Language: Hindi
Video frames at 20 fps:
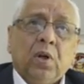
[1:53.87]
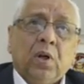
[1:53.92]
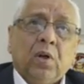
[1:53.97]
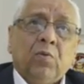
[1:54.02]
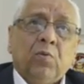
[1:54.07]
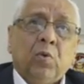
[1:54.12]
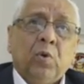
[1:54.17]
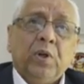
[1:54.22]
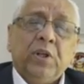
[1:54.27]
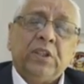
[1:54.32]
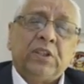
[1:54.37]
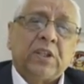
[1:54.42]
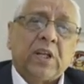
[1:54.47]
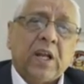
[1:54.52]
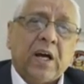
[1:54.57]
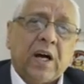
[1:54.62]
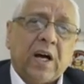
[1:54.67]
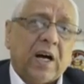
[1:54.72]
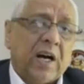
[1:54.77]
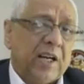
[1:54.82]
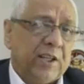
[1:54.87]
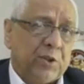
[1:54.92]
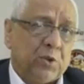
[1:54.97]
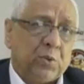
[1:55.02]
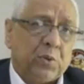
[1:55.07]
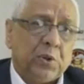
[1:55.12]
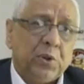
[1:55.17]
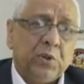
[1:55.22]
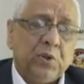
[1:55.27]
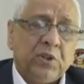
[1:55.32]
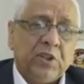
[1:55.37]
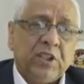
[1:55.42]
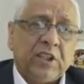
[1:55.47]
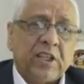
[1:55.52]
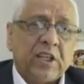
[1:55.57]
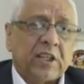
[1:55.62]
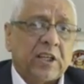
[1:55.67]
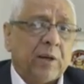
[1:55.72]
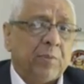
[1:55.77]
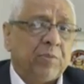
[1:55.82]
वो इतला आ चुकी हुई थी
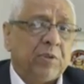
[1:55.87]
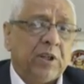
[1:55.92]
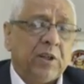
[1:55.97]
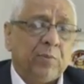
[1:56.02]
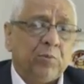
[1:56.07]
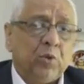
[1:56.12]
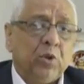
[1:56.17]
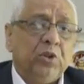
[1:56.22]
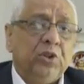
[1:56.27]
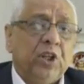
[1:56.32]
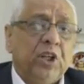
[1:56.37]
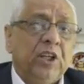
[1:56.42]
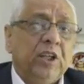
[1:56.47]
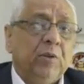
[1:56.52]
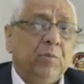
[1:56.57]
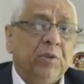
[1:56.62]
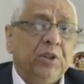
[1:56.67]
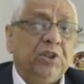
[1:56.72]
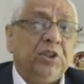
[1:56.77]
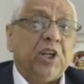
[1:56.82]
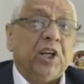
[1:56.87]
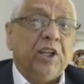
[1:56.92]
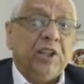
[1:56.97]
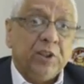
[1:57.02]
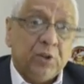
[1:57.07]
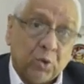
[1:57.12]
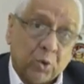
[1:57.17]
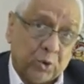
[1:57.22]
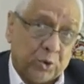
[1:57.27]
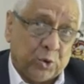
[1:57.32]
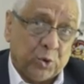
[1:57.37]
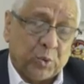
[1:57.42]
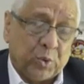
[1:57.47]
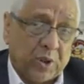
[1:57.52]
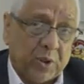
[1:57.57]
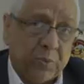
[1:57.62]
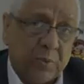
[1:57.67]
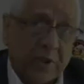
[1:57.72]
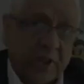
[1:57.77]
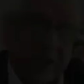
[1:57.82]
कि कैप्टन अब्दुल जलील भी शहीद हो
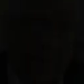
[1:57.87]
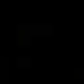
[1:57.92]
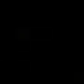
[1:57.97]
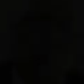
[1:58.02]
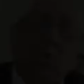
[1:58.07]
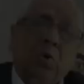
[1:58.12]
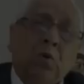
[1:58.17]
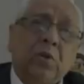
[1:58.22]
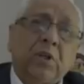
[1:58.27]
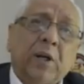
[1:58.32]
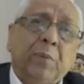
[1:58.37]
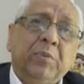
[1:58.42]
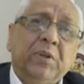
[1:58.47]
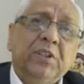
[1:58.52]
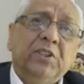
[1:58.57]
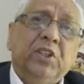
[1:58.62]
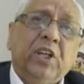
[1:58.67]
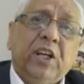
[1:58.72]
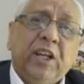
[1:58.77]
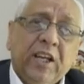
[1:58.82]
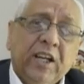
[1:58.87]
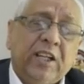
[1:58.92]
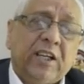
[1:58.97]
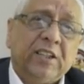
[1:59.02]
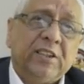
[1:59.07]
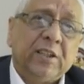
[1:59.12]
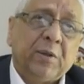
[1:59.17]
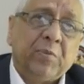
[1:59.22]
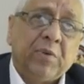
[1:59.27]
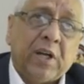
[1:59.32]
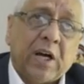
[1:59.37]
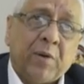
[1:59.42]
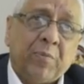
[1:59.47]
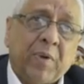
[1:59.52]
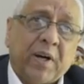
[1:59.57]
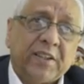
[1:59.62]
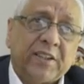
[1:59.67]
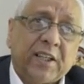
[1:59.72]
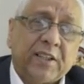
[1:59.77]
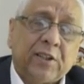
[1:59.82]
चुके हुए हैं तो कैप्टन जलील का जब नाम
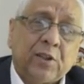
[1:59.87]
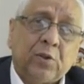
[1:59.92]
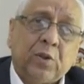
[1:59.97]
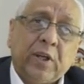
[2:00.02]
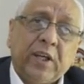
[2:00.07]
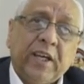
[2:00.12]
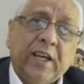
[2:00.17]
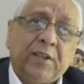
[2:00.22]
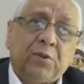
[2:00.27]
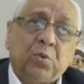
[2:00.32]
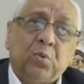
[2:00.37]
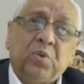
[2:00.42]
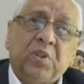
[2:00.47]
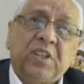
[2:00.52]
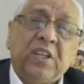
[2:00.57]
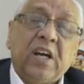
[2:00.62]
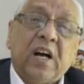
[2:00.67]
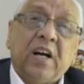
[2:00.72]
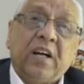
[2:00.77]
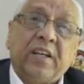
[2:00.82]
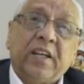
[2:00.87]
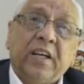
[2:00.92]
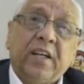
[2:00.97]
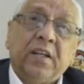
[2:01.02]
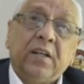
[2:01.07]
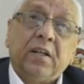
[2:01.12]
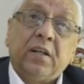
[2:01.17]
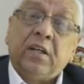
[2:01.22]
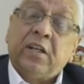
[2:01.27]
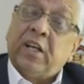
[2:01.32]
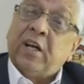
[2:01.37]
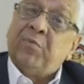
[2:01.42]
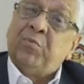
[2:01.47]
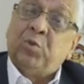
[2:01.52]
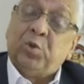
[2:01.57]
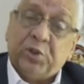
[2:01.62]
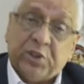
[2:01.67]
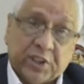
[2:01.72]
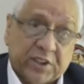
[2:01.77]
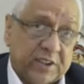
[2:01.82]
आता था तो एक तो उनकी आंखें नम
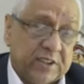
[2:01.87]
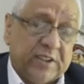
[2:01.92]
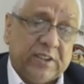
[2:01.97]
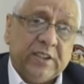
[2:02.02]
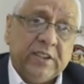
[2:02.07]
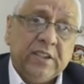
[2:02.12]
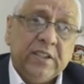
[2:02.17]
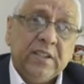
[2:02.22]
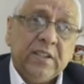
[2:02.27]
हो जाती थी